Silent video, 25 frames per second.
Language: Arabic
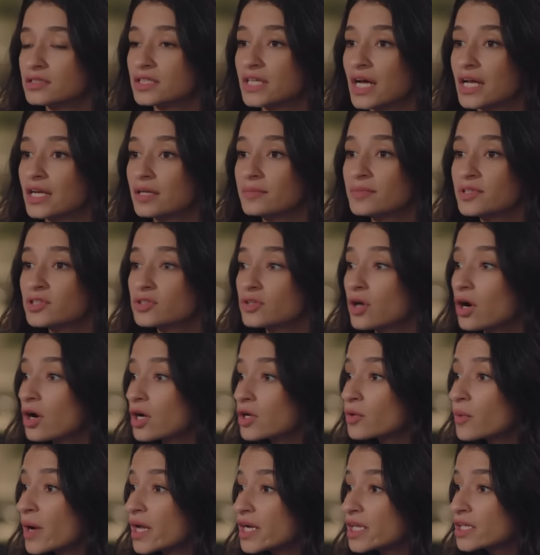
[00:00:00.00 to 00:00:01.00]
دي كلمت
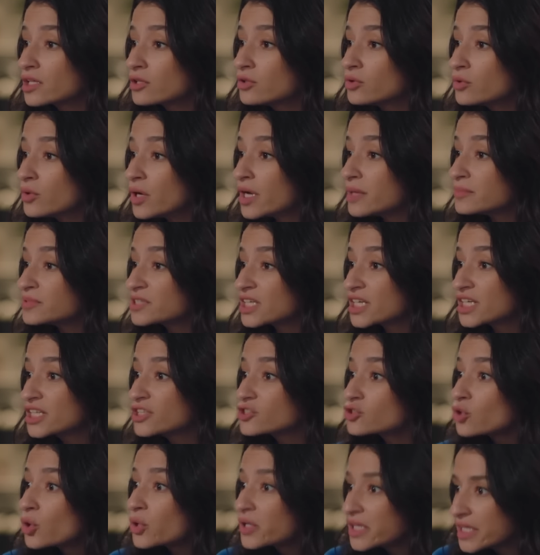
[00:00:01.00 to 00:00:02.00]
طاهر وقالت له امسك
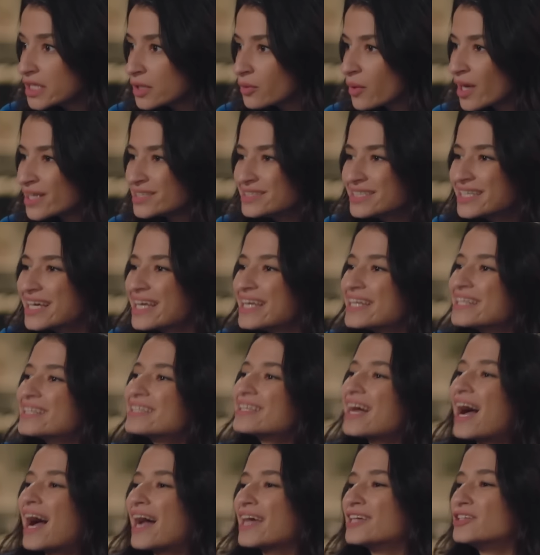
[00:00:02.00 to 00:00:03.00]
لي شغلي وهديك اللي
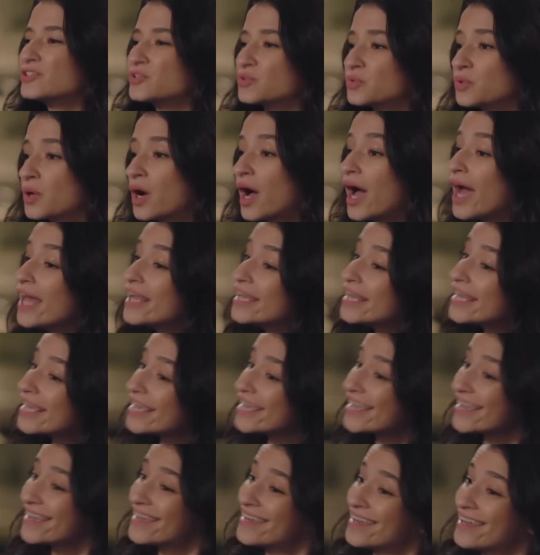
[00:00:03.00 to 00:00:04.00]
انت عايزه قال
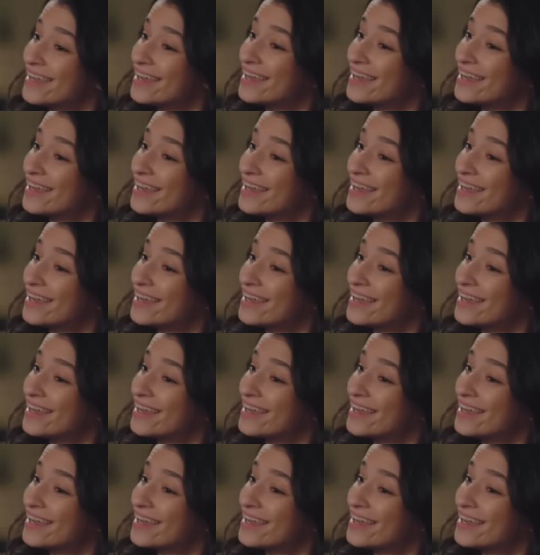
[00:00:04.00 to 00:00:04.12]
ايه